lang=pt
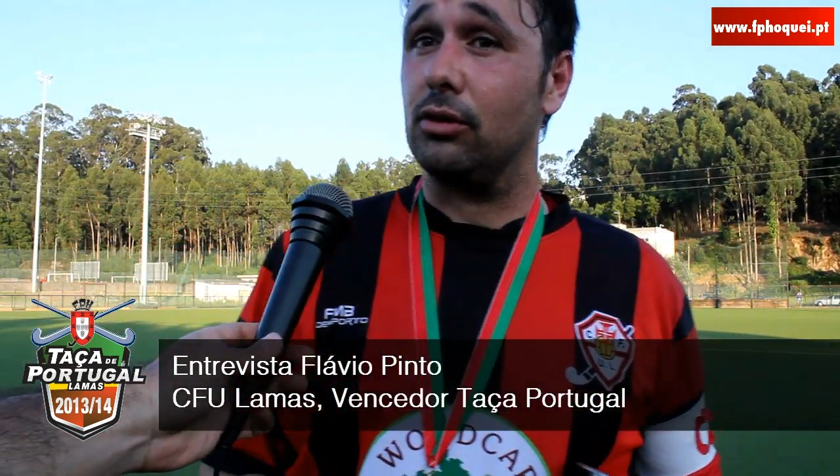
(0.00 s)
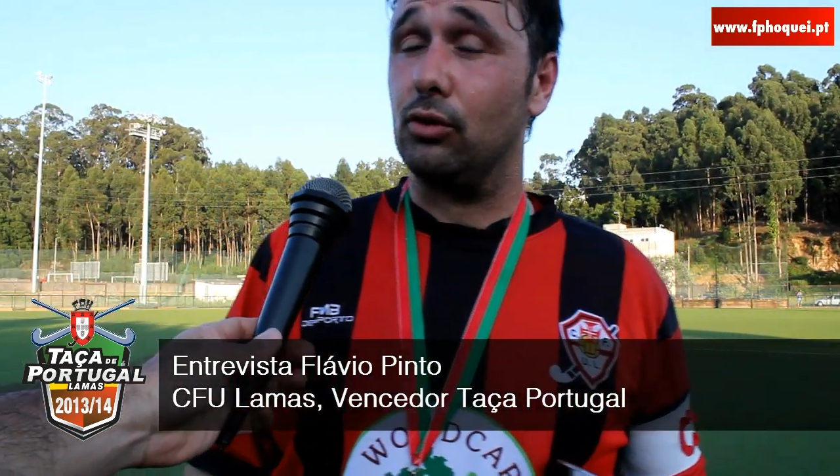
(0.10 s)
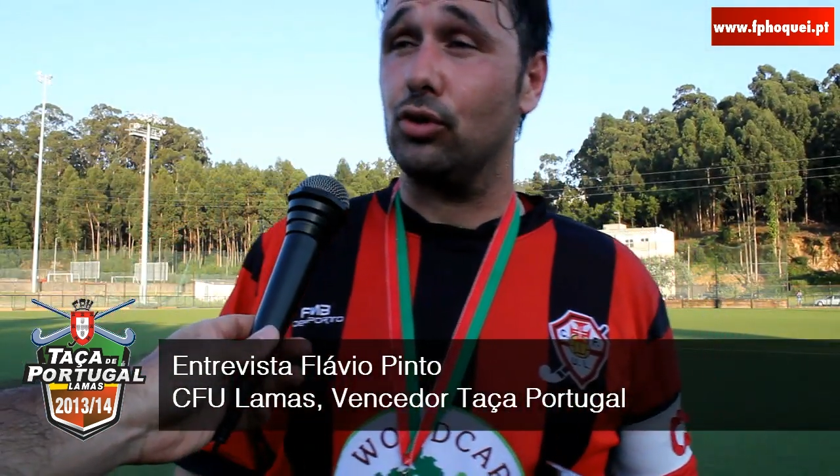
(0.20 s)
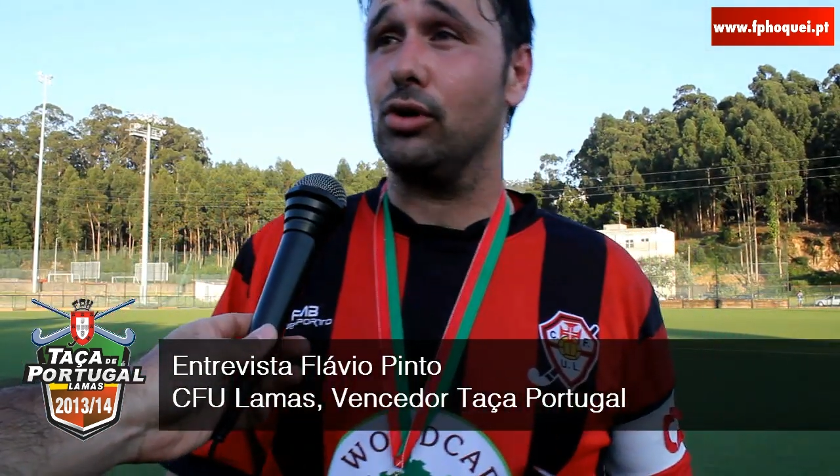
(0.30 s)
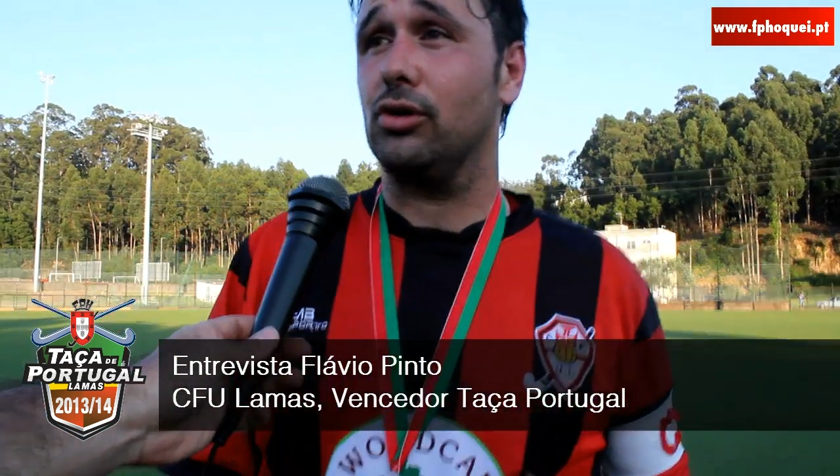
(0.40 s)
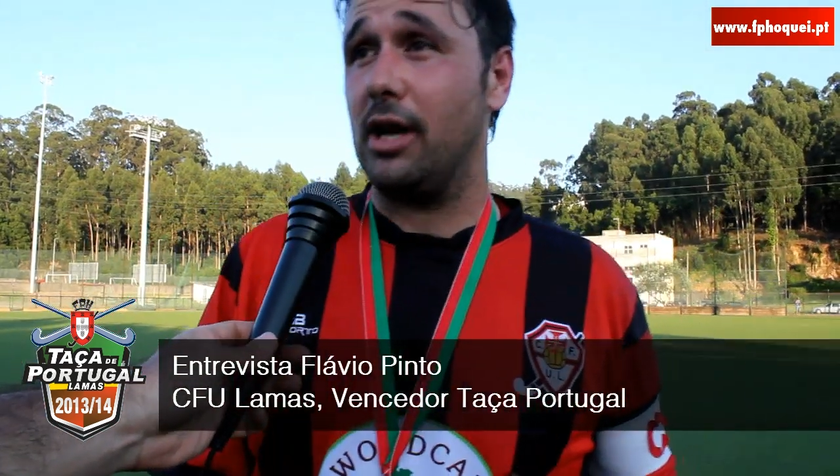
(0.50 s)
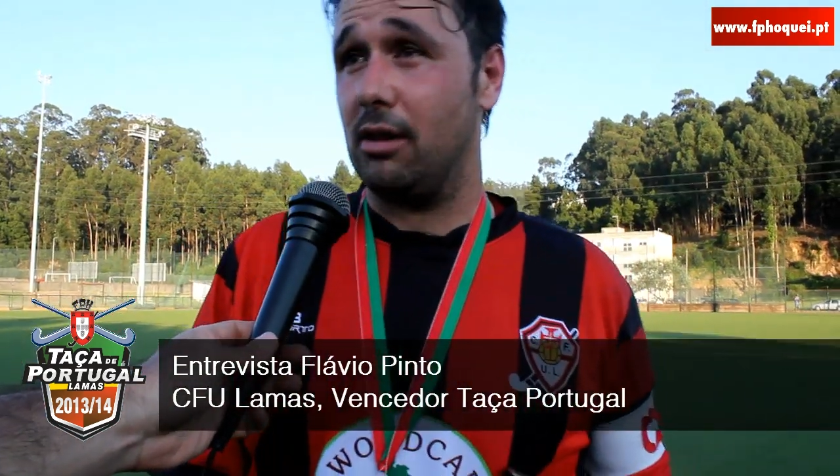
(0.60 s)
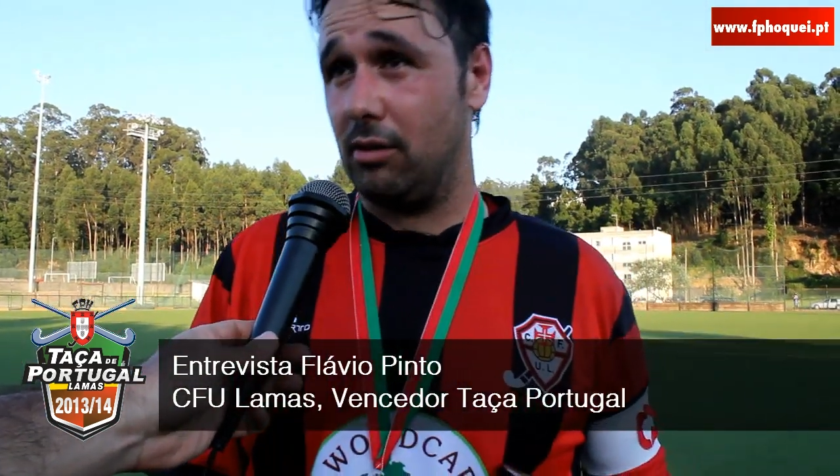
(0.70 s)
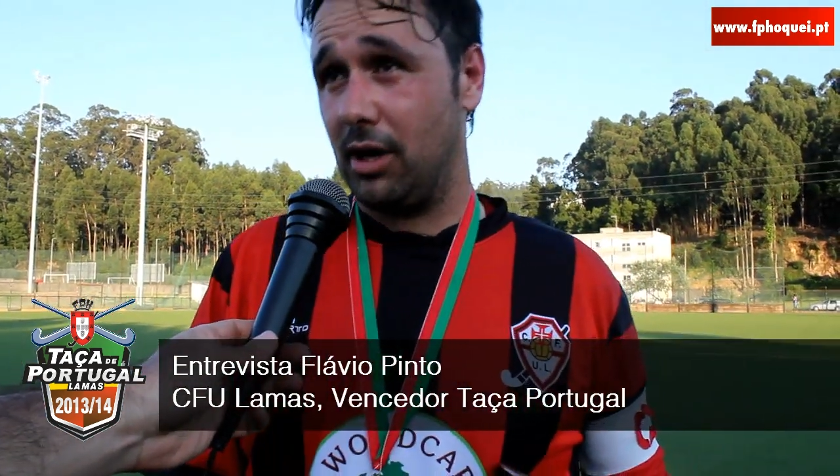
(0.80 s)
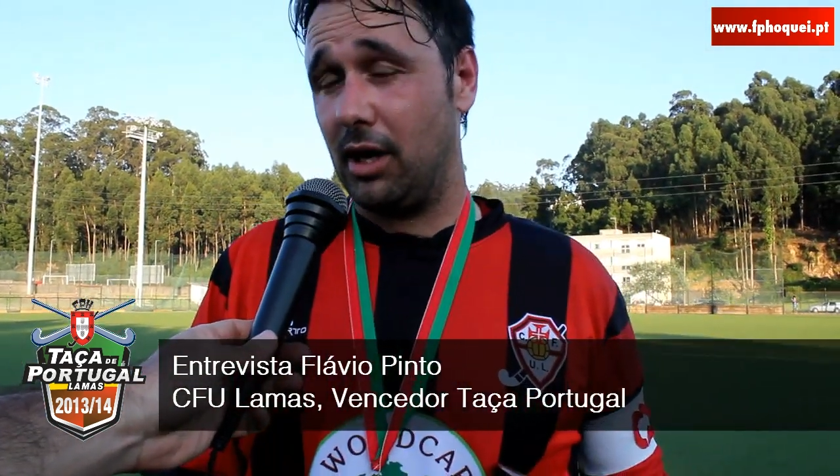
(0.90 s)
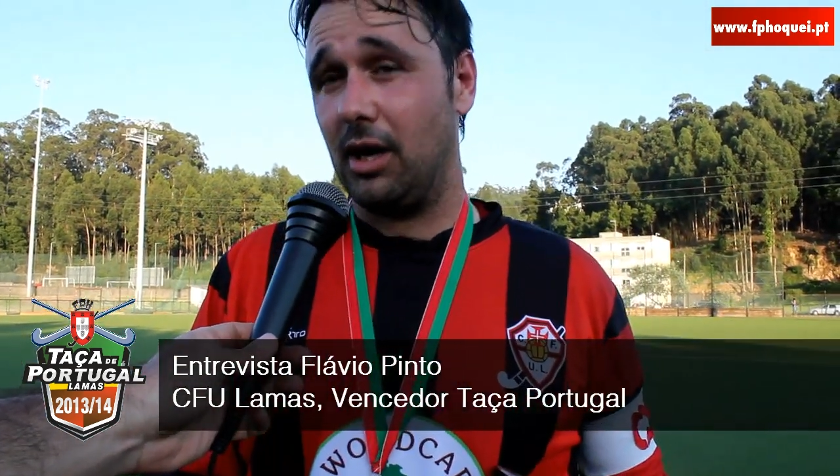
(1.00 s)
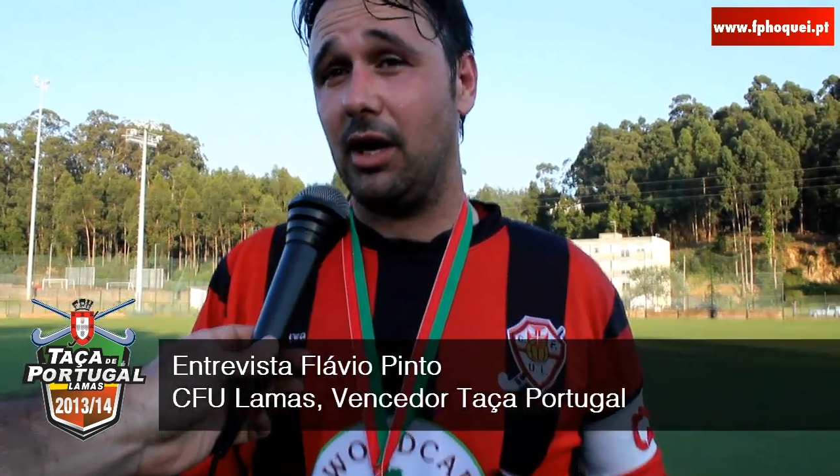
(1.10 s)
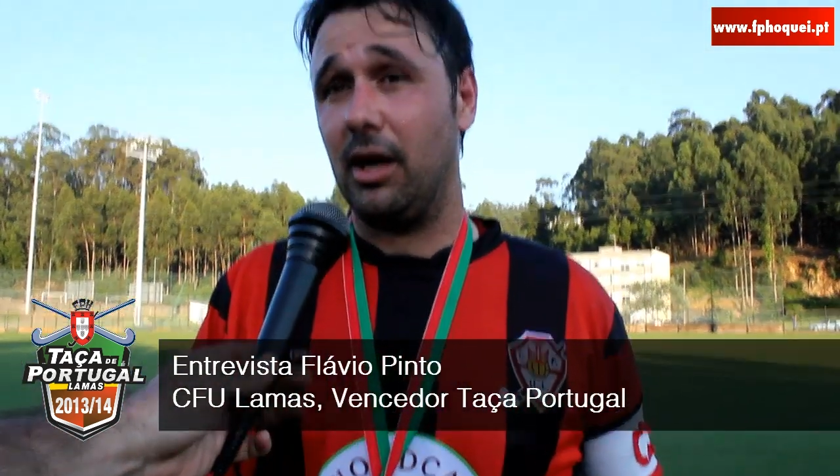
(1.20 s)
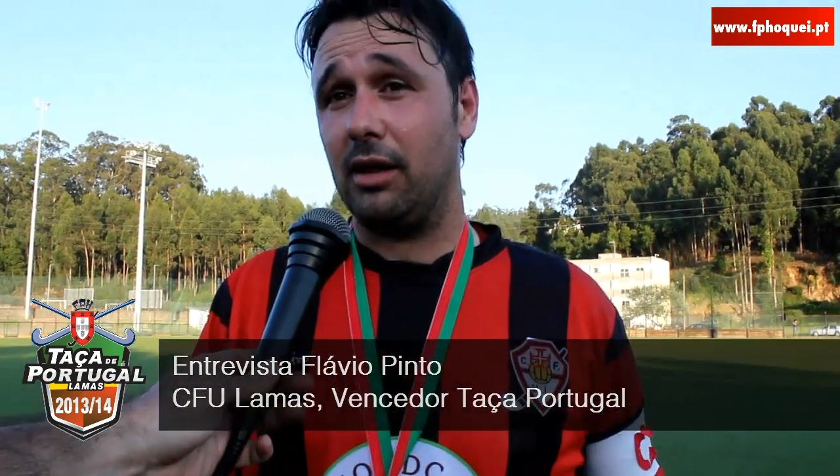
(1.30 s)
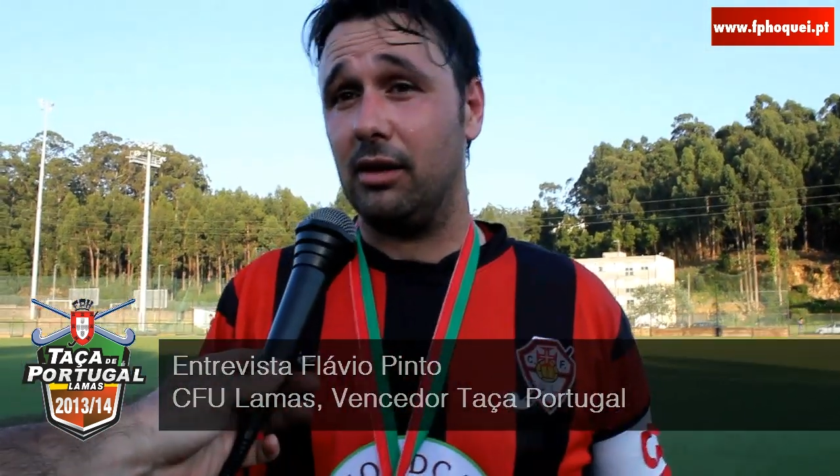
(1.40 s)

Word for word: o resultado é, é